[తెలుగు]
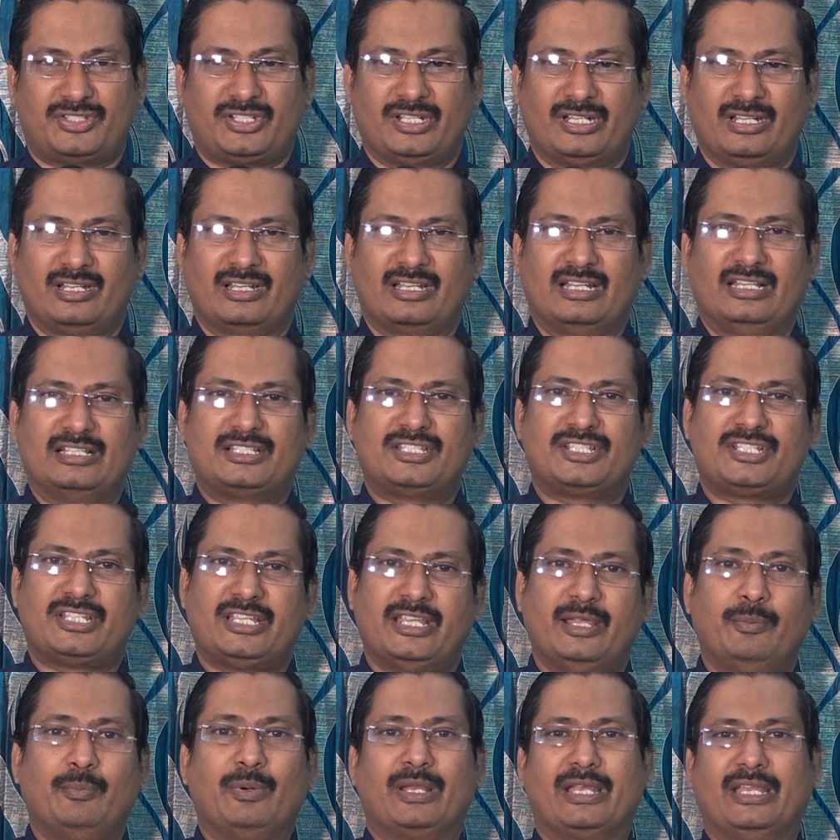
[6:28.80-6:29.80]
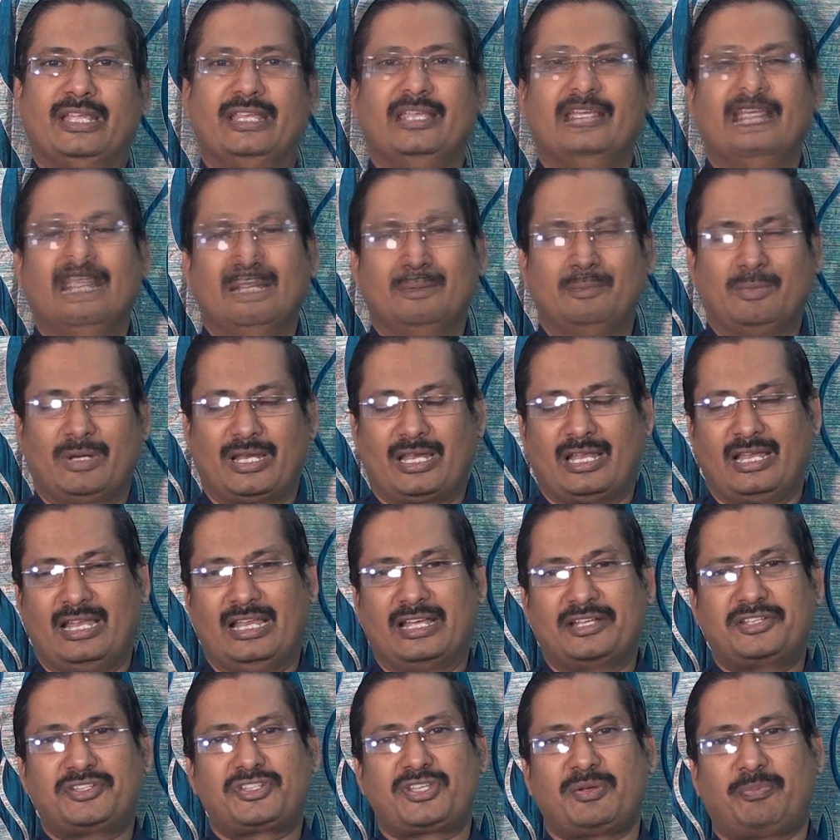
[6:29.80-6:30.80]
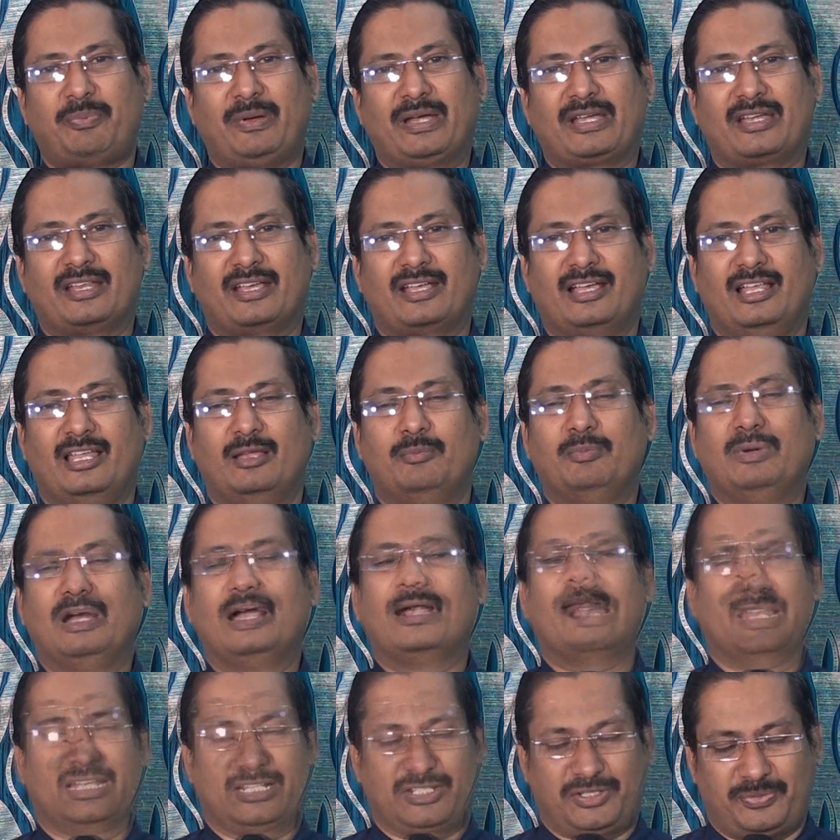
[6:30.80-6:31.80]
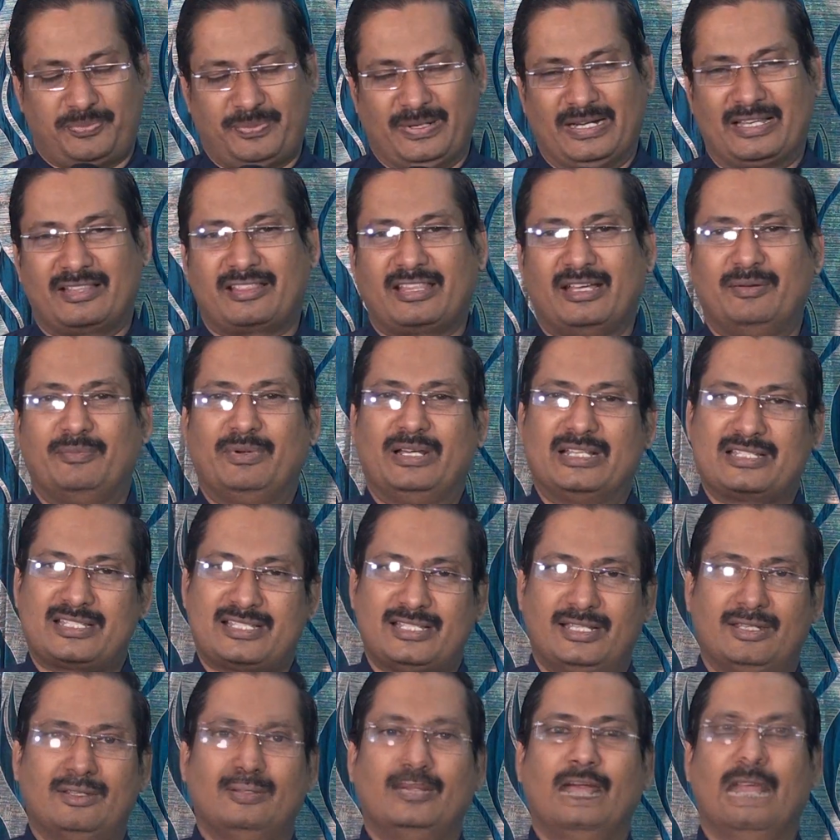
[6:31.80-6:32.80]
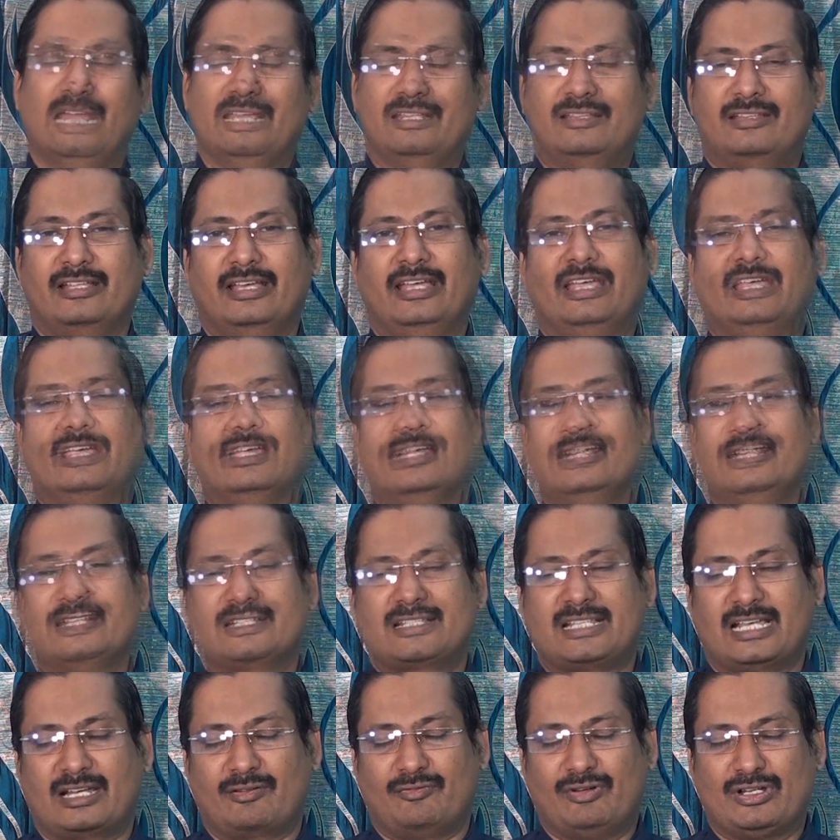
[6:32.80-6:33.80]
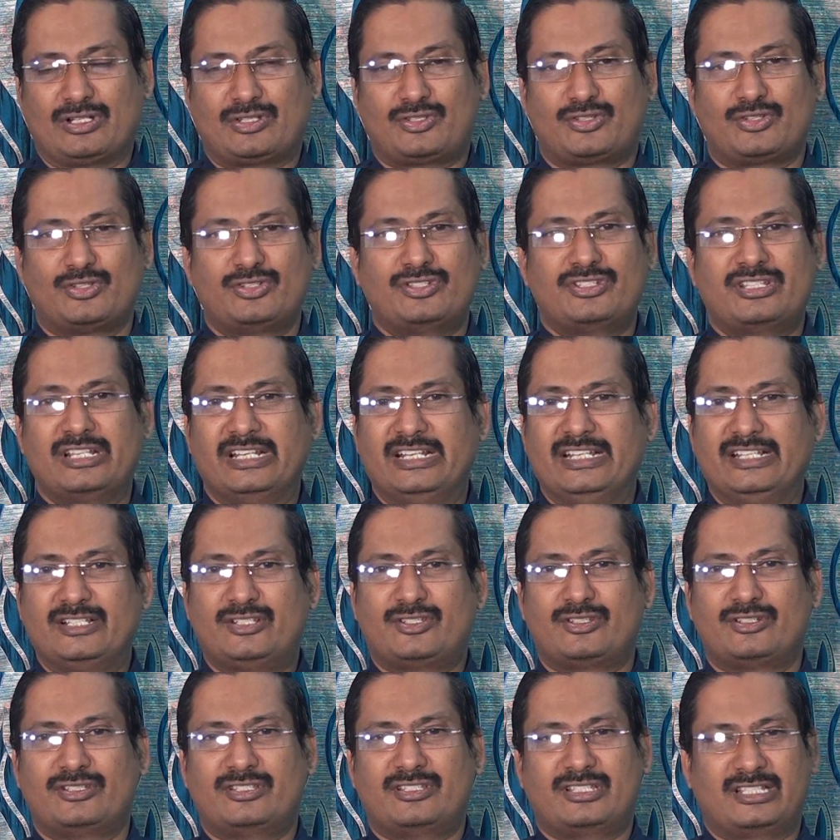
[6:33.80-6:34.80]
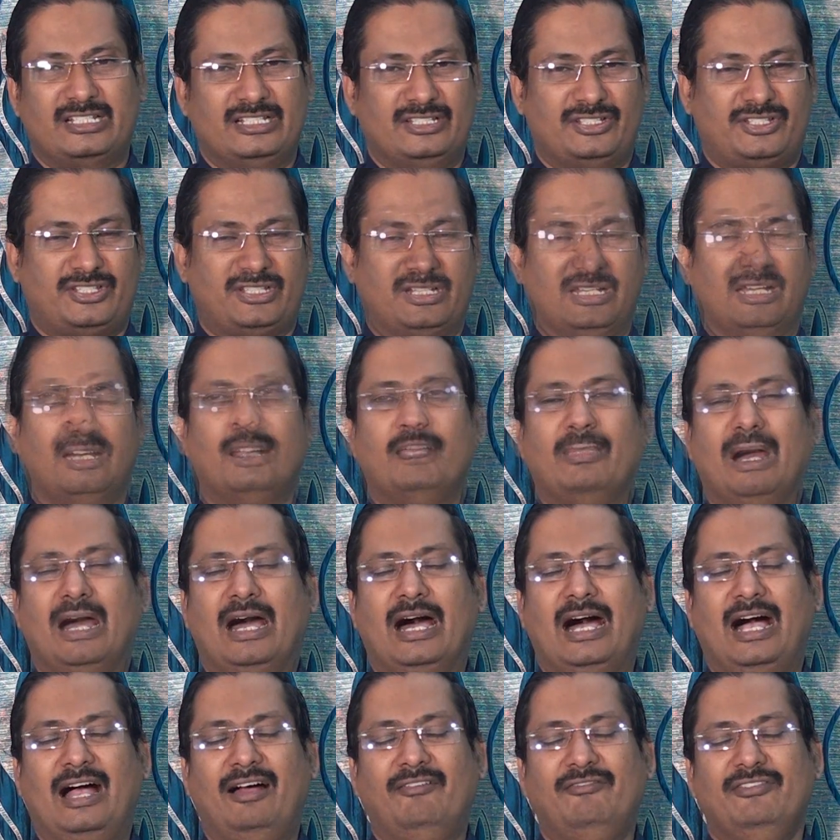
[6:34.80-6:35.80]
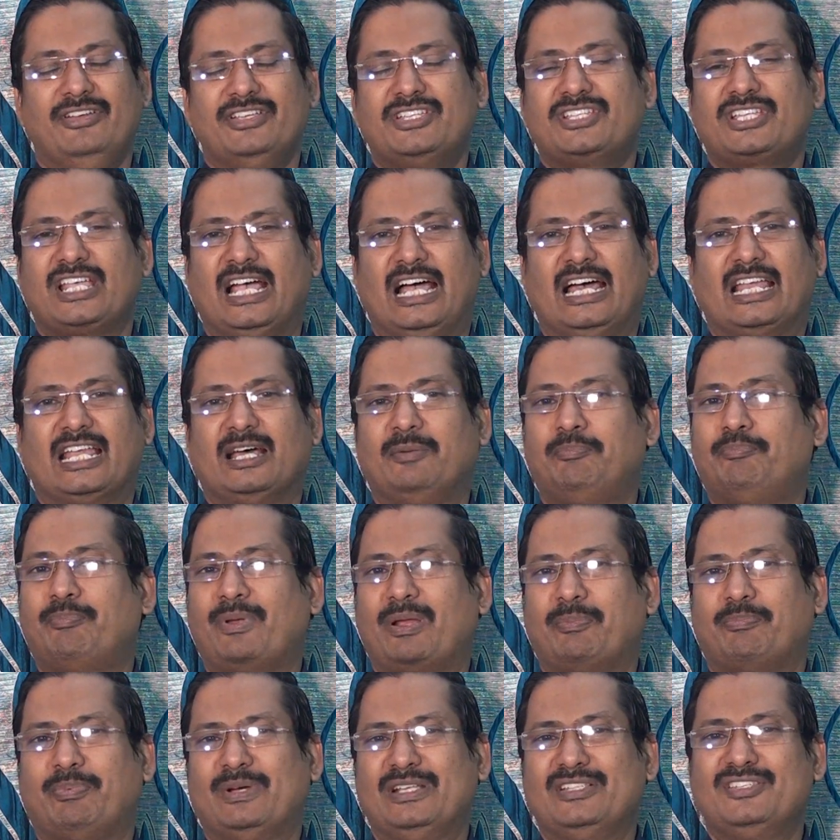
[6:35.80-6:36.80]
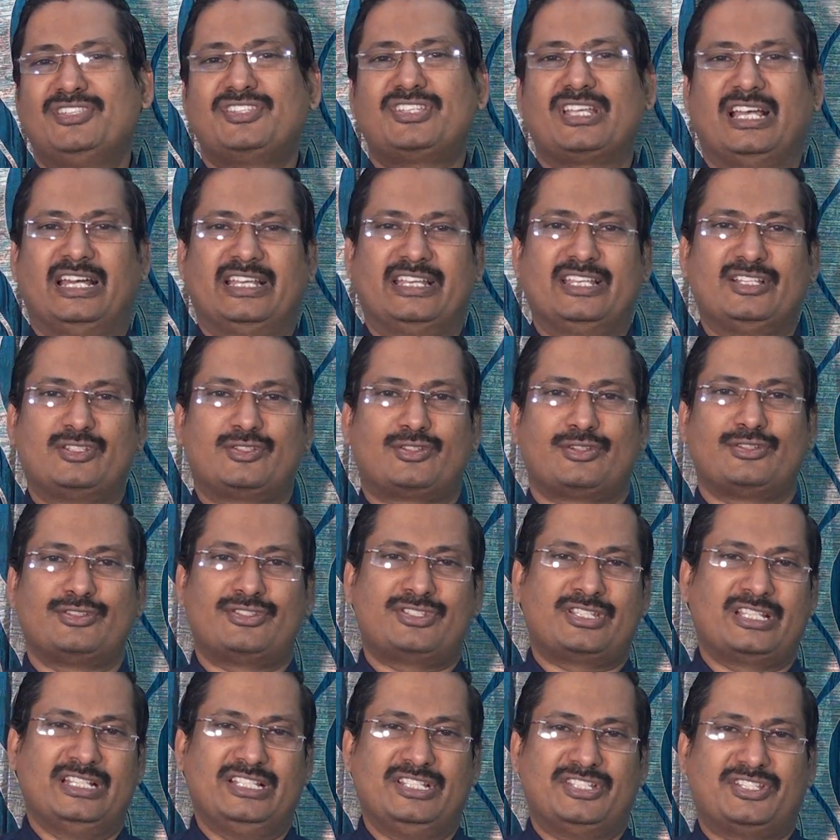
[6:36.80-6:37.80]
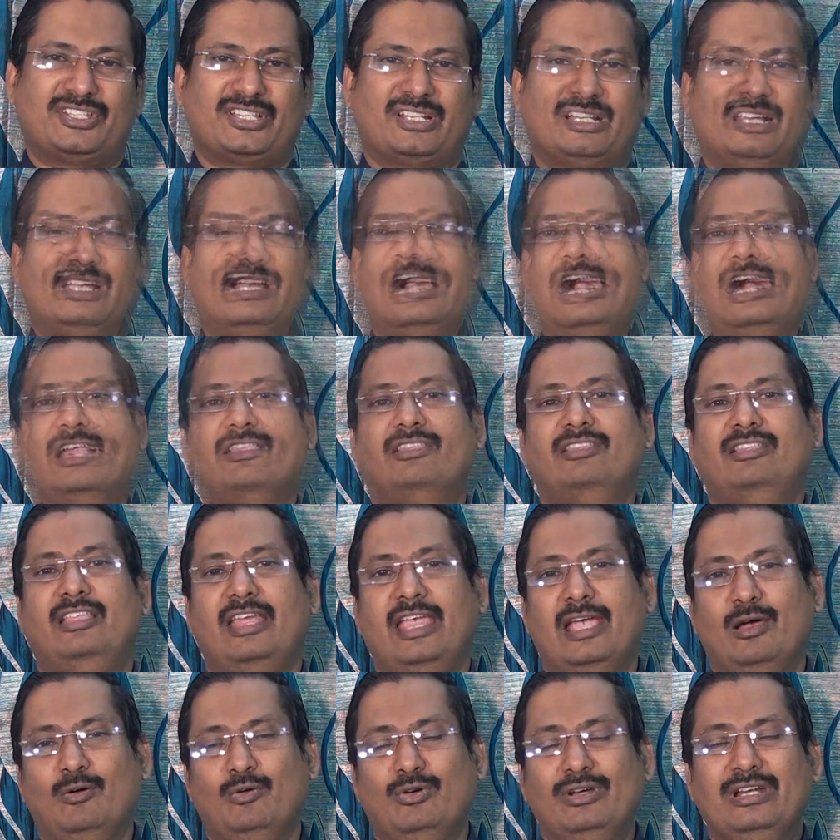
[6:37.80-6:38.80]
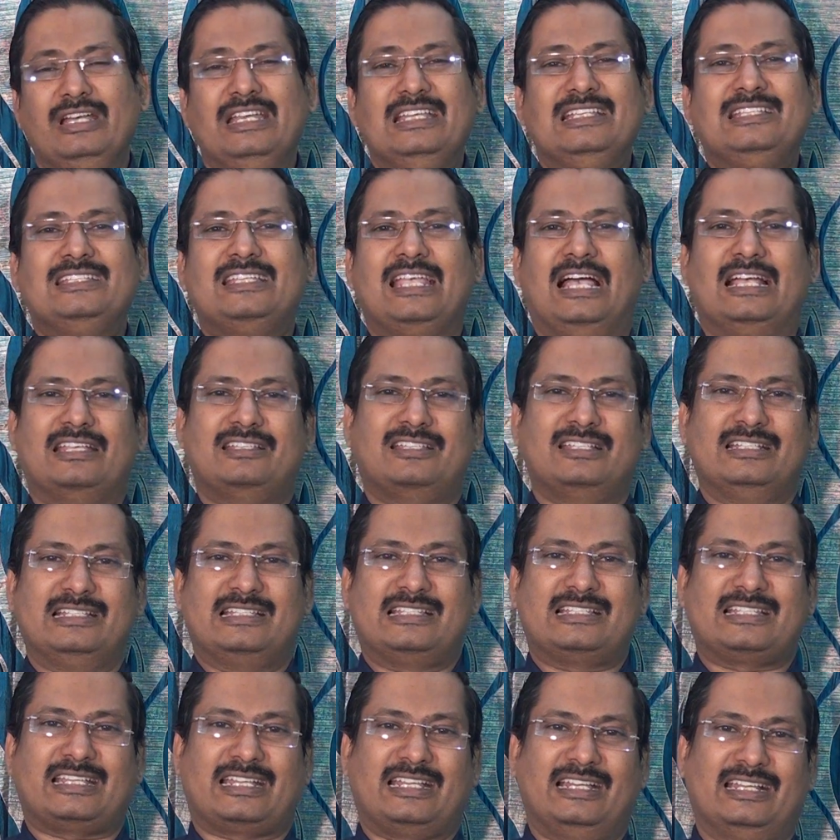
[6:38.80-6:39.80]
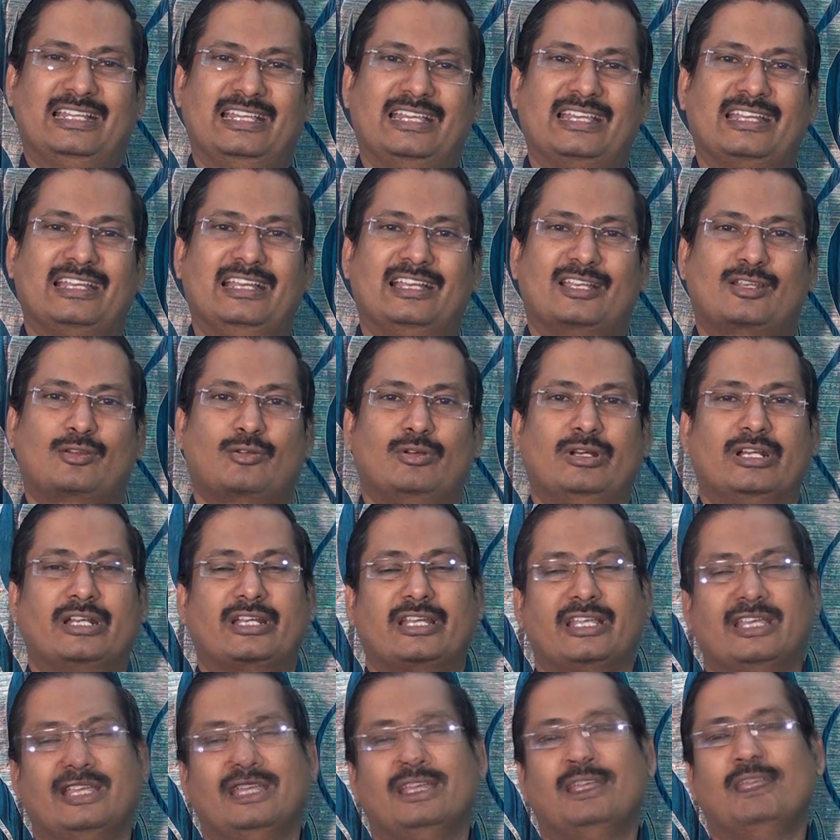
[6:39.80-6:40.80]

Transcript: చిన్న చీమని ఏమన్నా లక్ష్య పెట్టగలమా లక్ష్య పెడతామా అసలు అయితే ఈ సర్వ సృష్టిని సృష్టించిన మహా విశాల ప్రపంచాన్ని సృష్టించిన ఆ దేవుణ్ణి శాసించగలిగినటువంటి